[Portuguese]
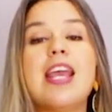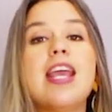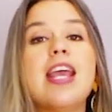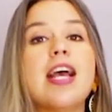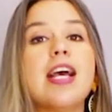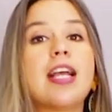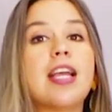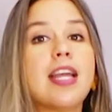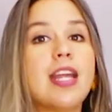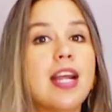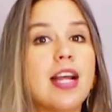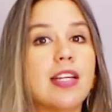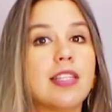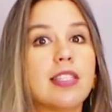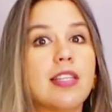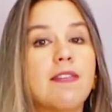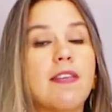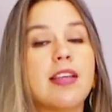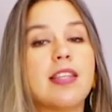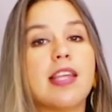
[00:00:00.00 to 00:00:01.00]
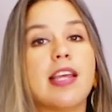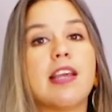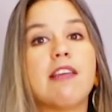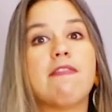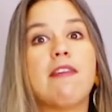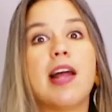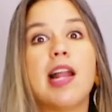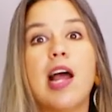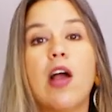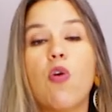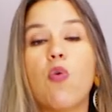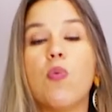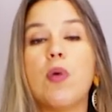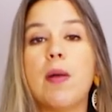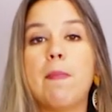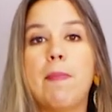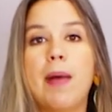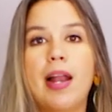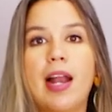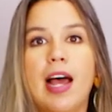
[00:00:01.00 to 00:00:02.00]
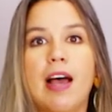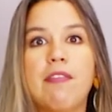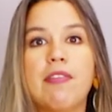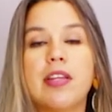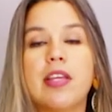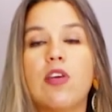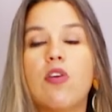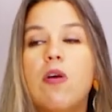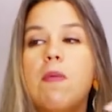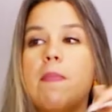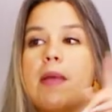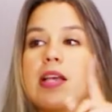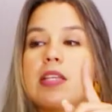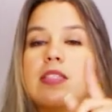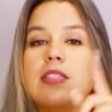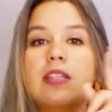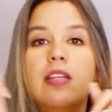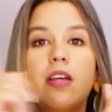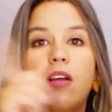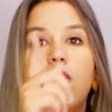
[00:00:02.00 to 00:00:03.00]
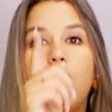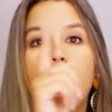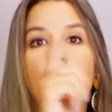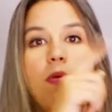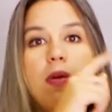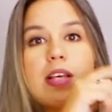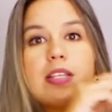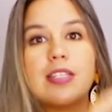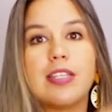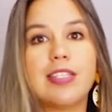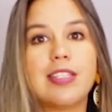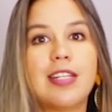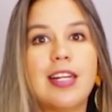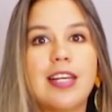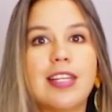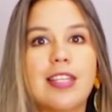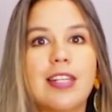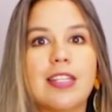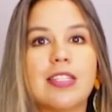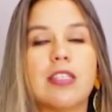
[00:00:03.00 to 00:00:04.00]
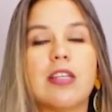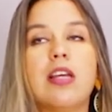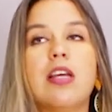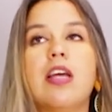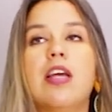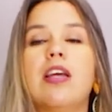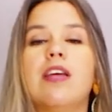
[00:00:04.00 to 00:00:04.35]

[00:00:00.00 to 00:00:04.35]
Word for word: E a criança vai ter que falar alguma palavra que comece com essas letras.